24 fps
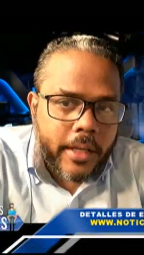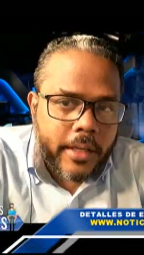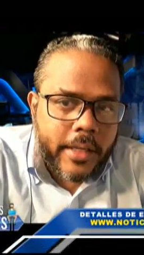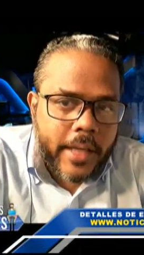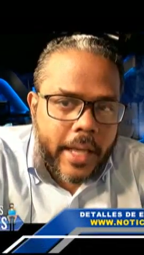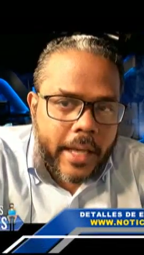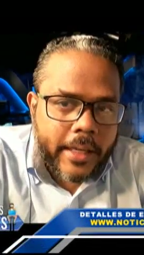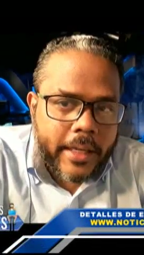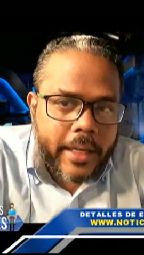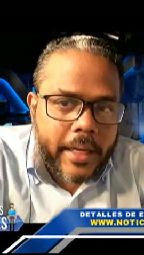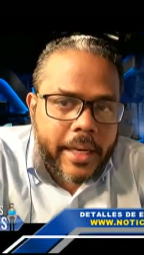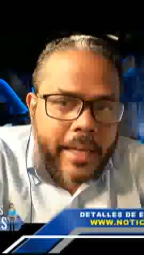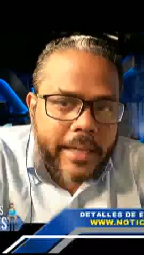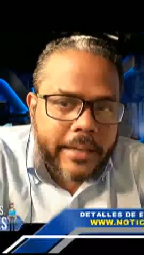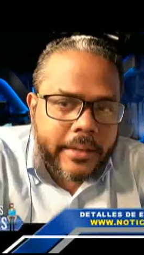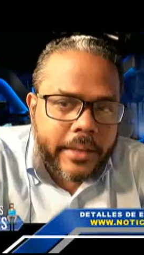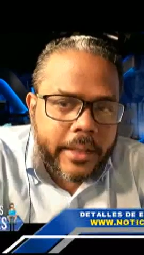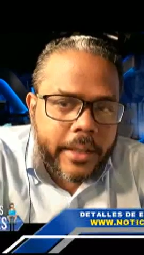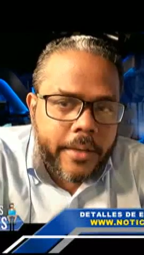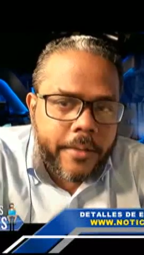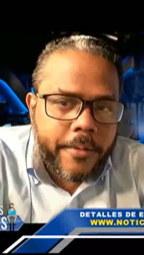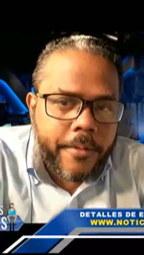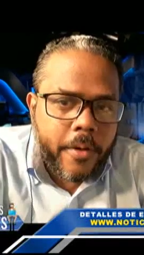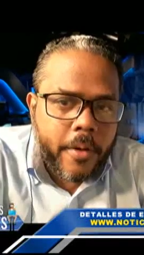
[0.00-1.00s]
y aquí
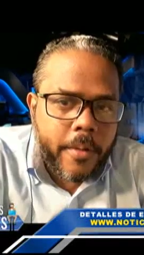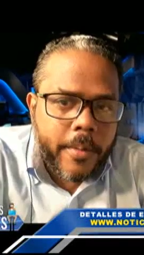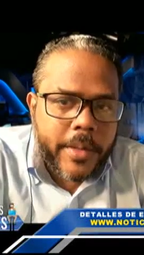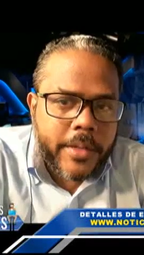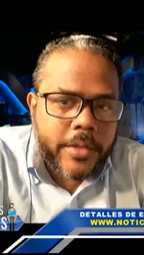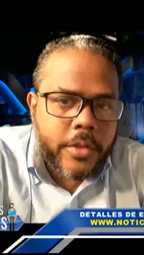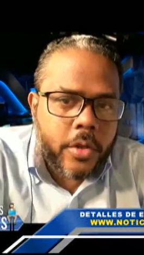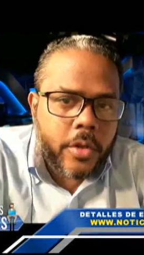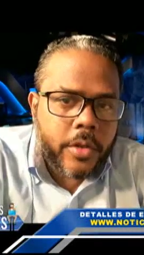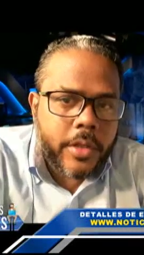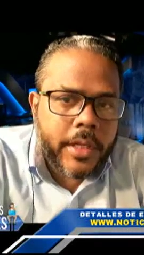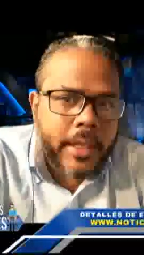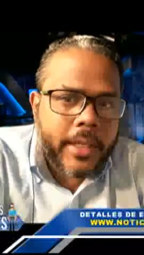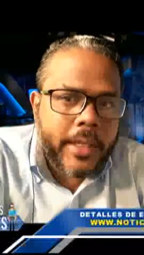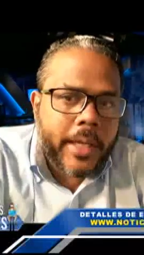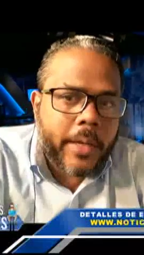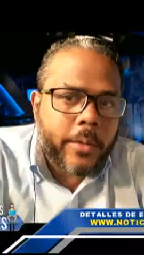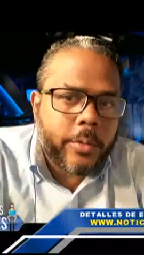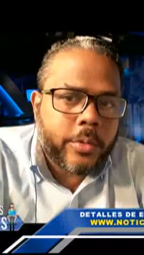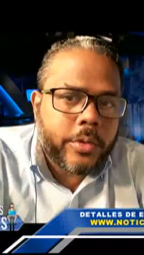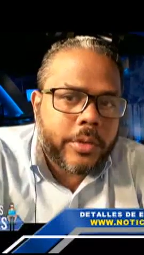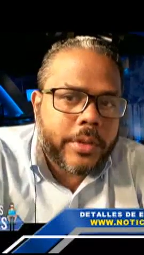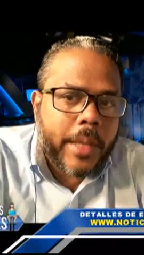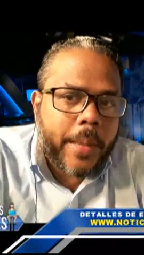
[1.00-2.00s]
las informaciones
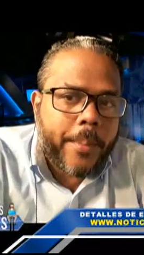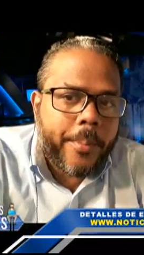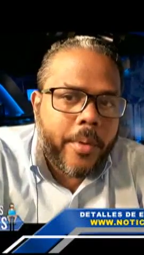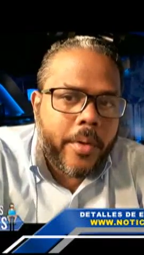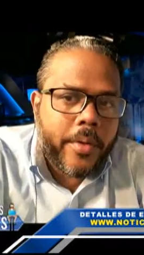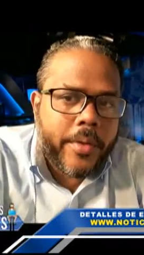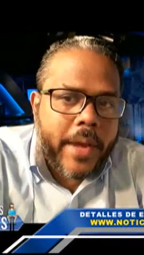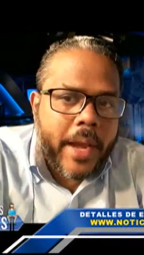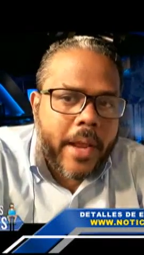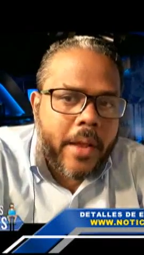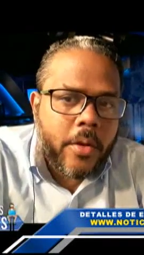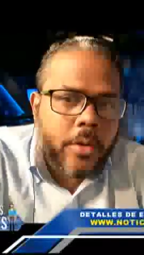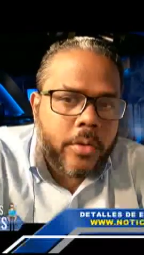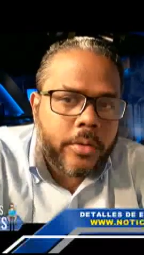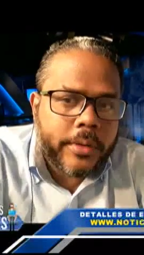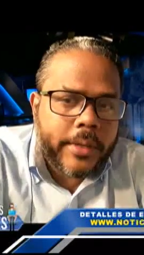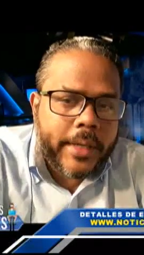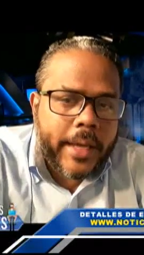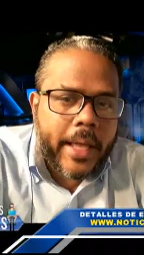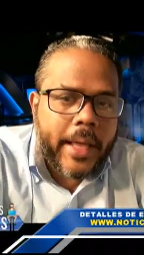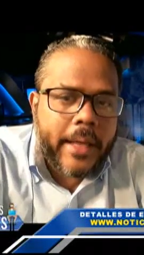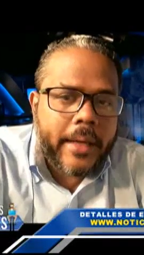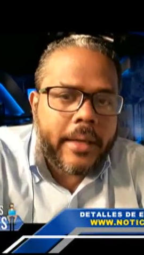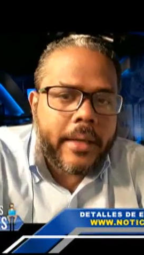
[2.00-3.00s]
que usted podrá
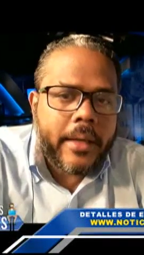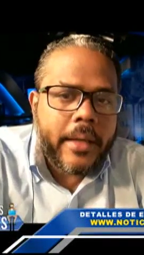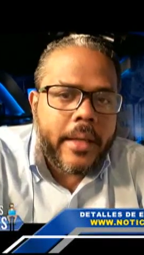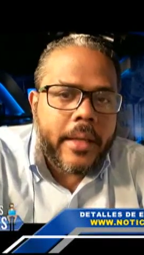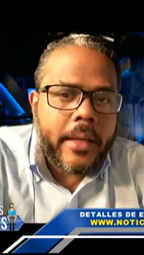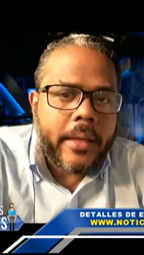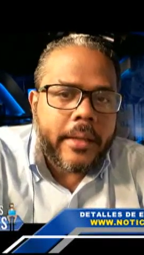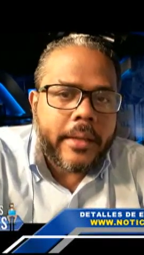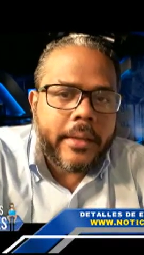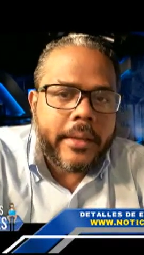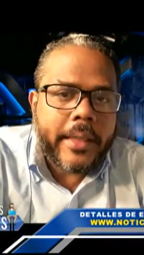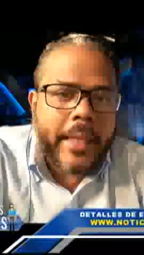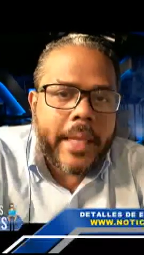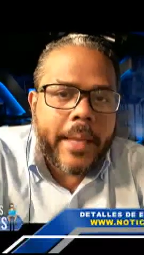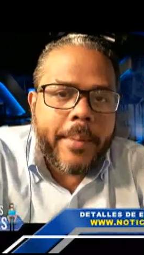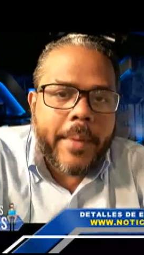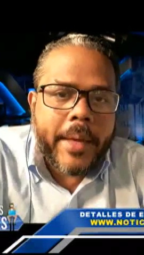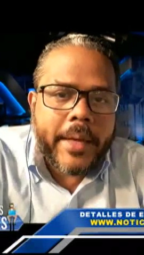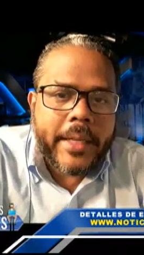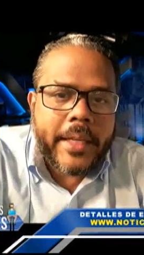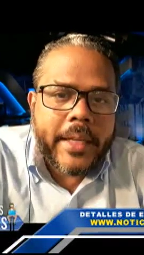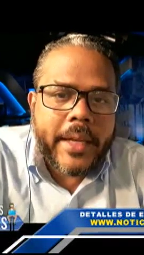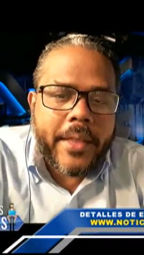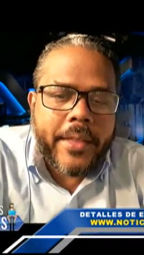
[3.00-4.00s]
encontrar de
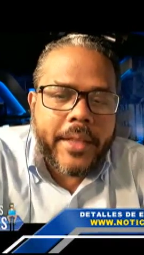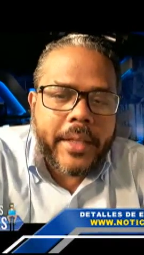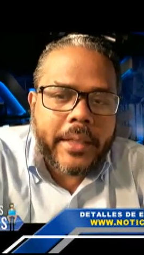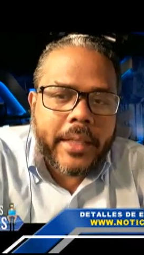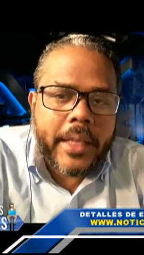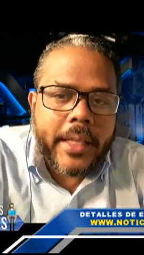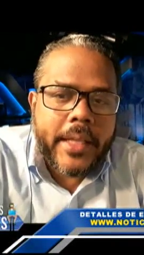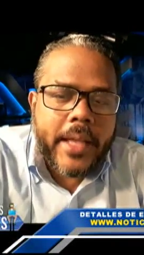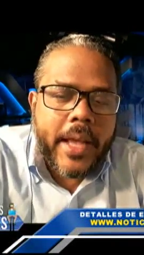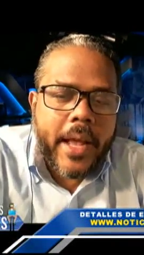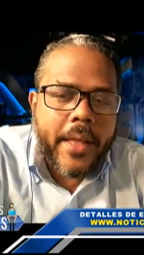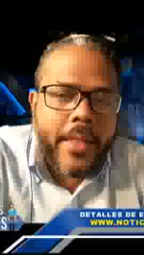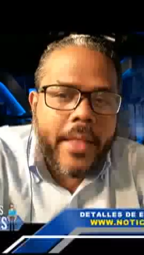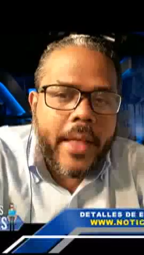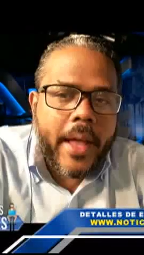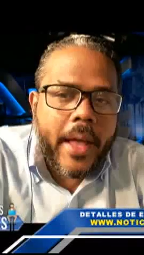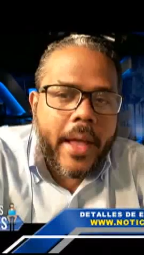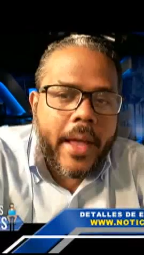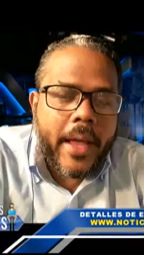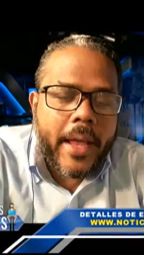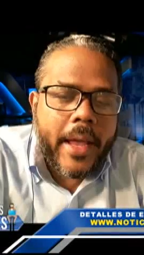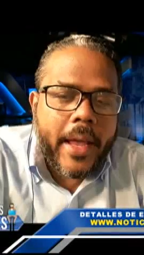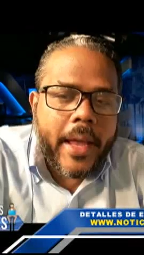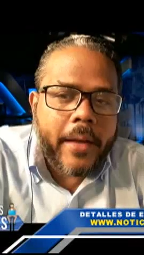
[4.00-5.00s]
manera
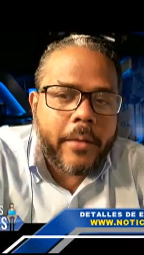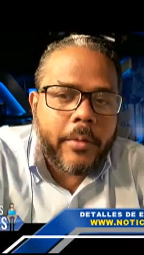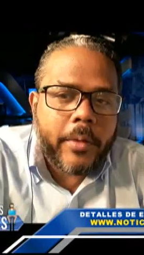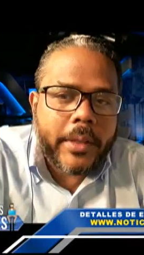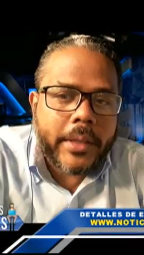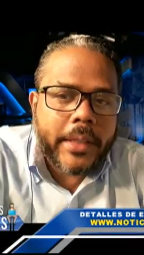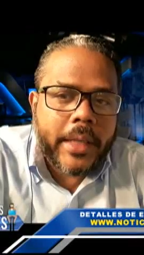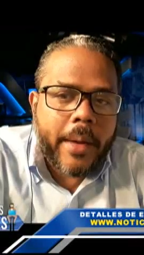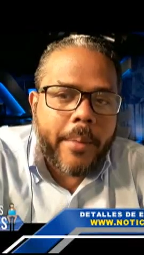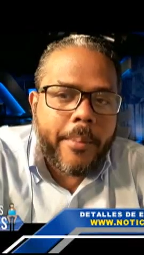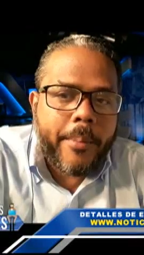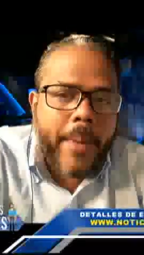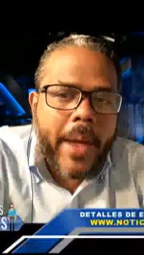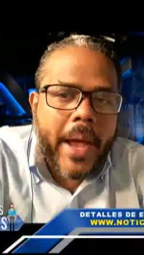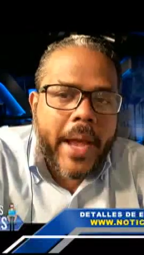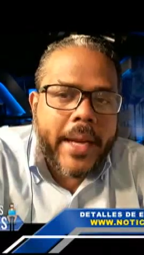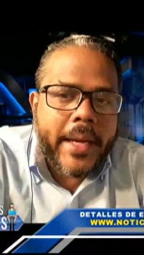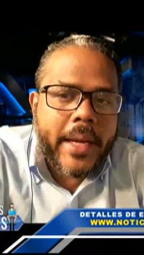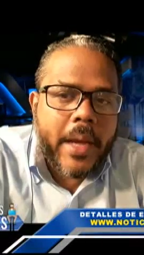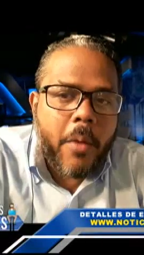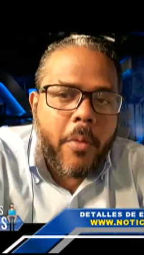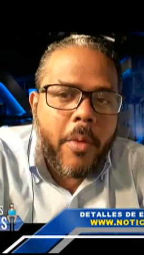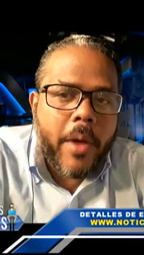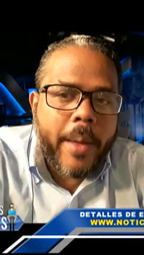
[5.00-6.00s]
detallada en nuestra
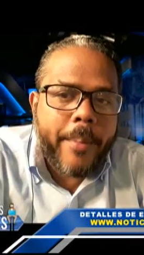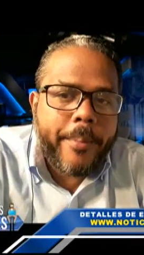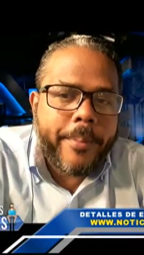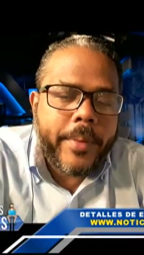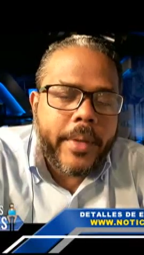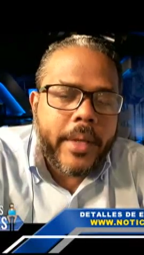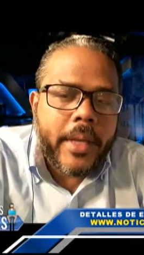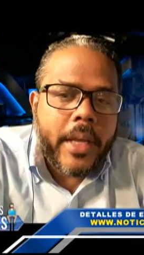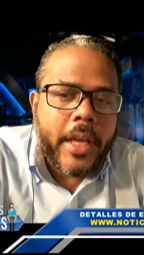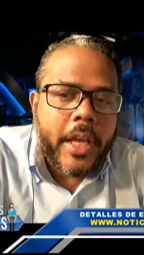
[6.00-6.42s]
página web